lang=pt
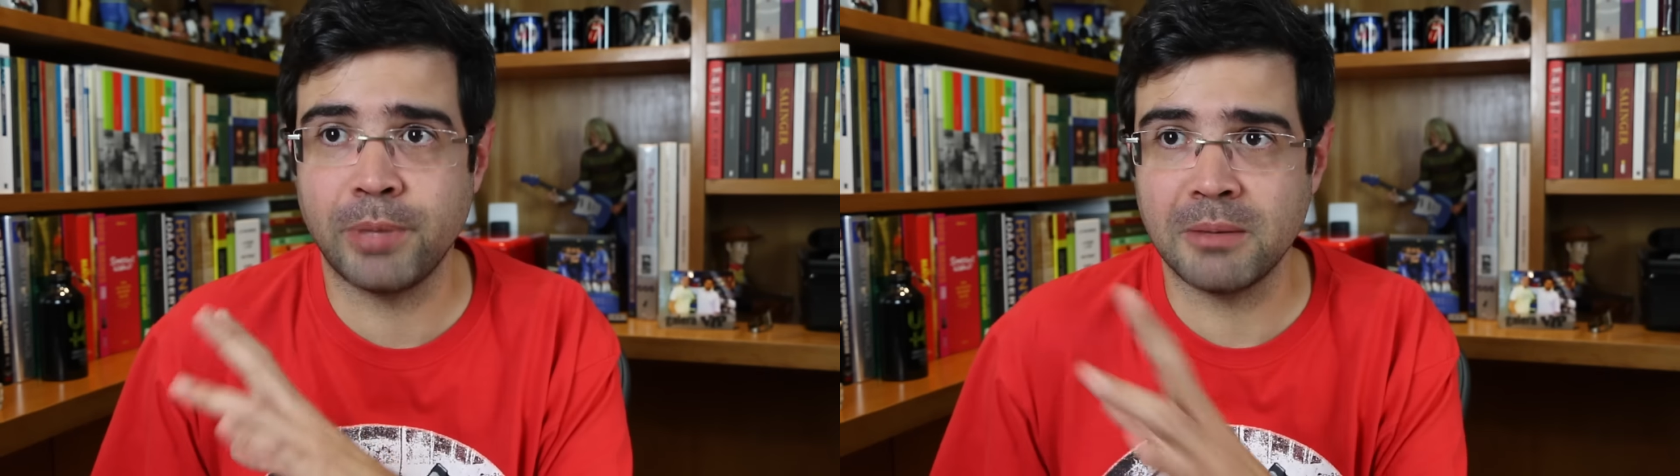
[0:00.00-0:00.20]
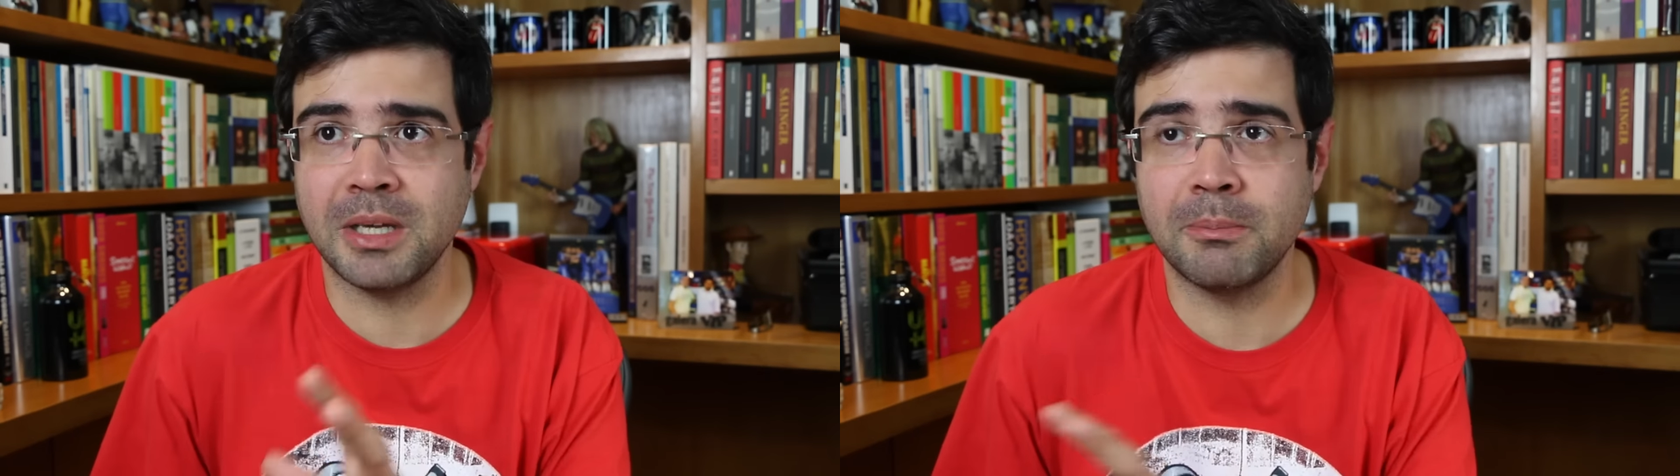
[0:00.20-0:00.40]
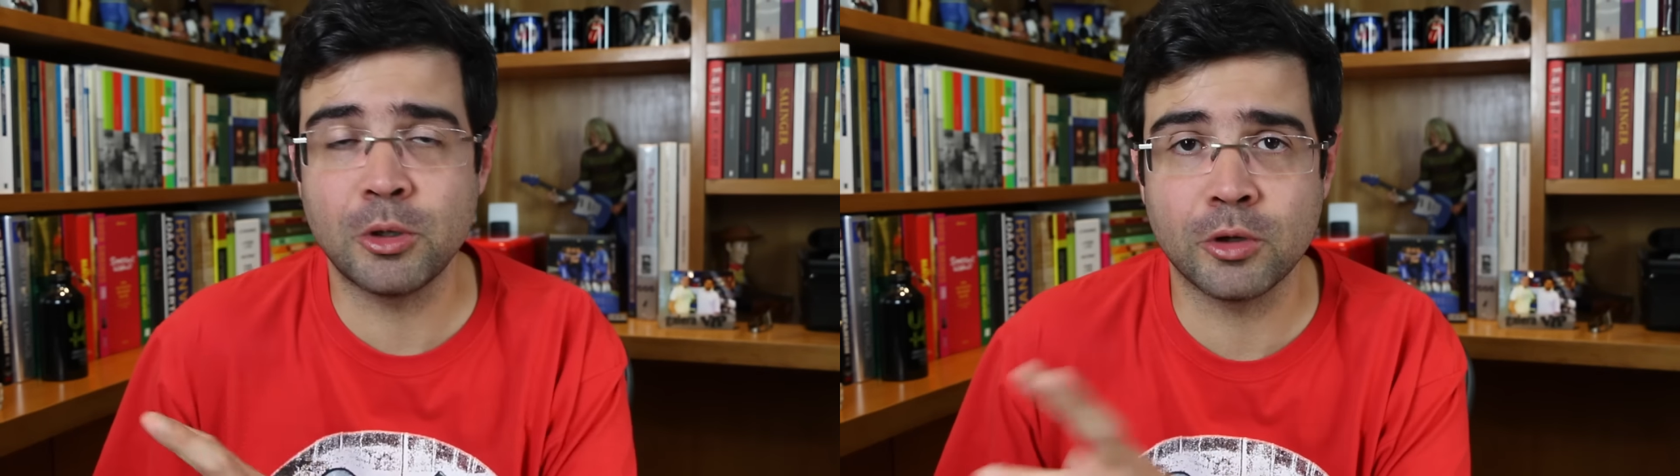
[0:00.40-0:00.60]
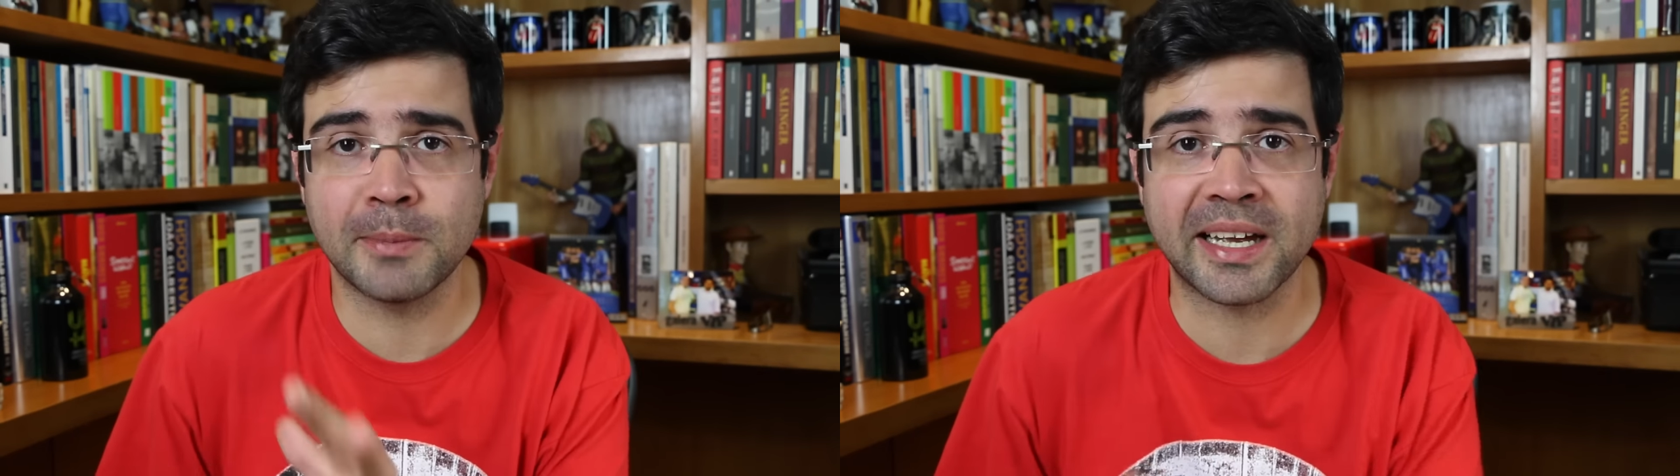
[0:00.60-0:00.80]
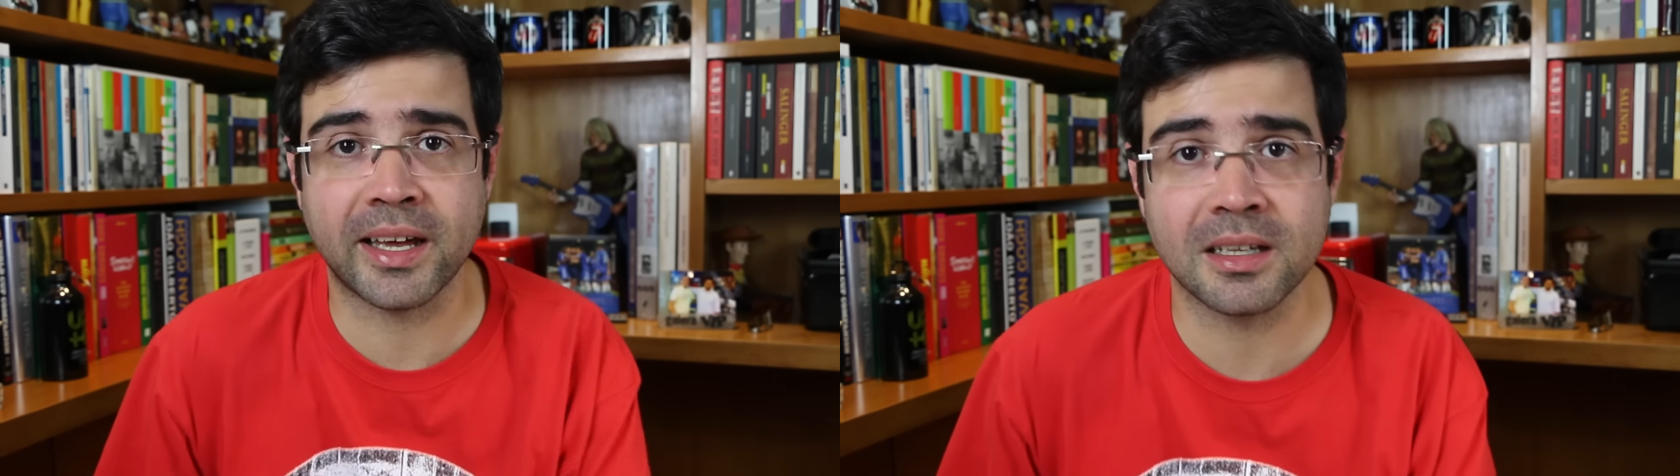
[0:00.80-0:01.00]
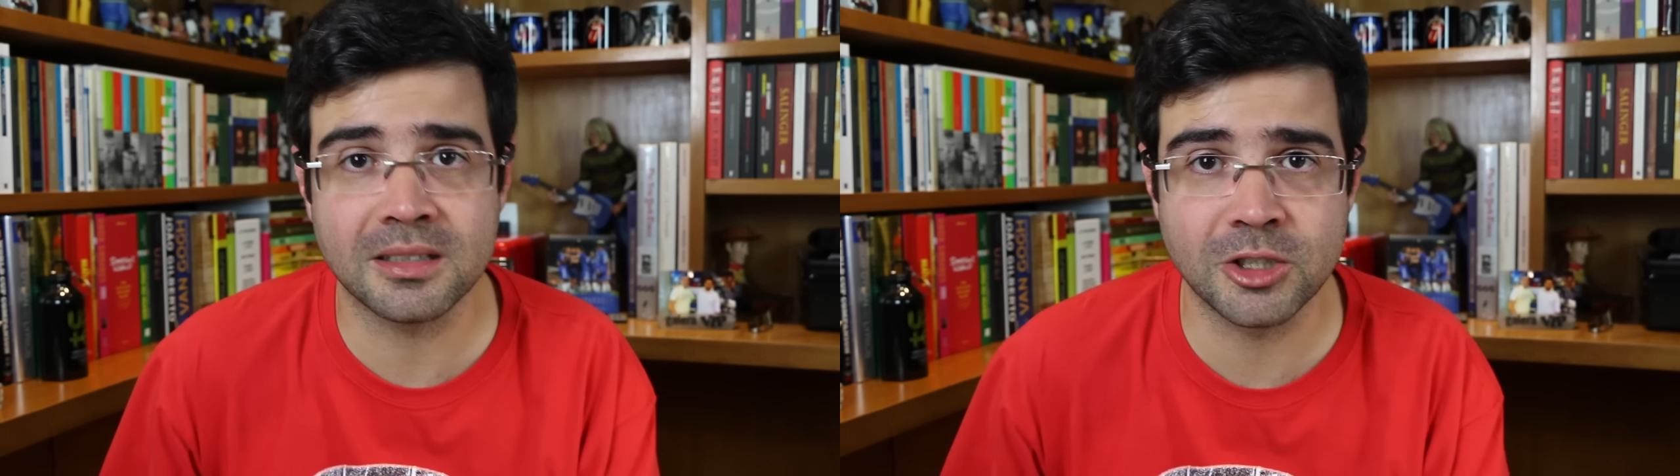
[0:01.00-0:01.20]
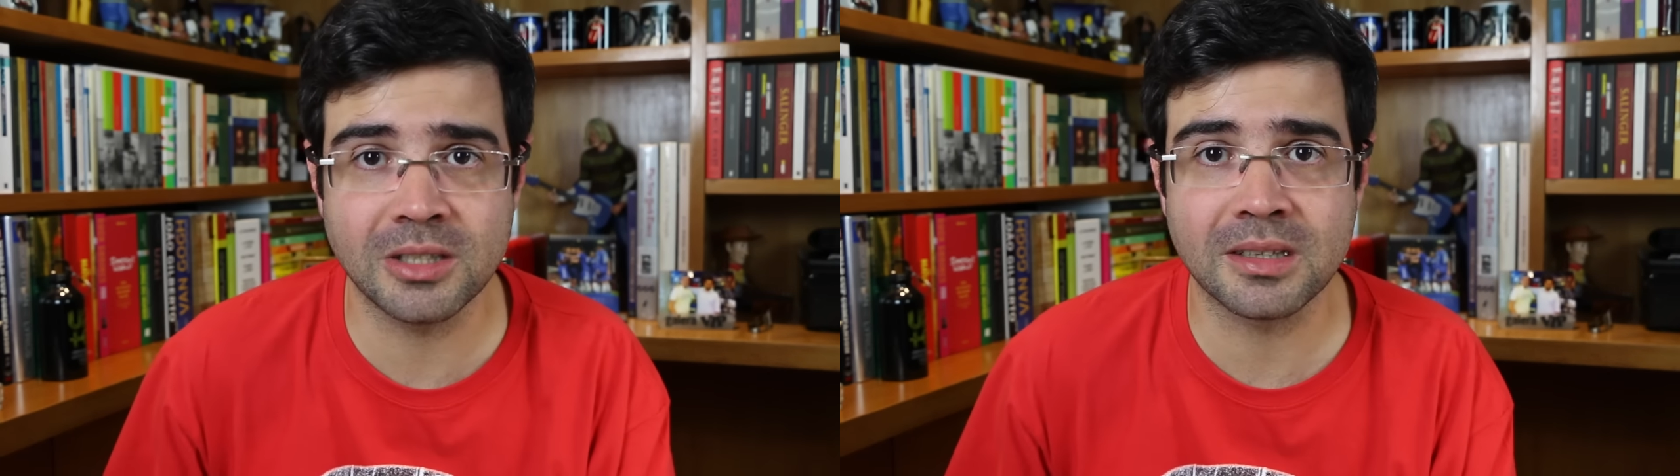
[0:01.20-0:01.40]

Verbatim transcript: para mim é meio que uma carta de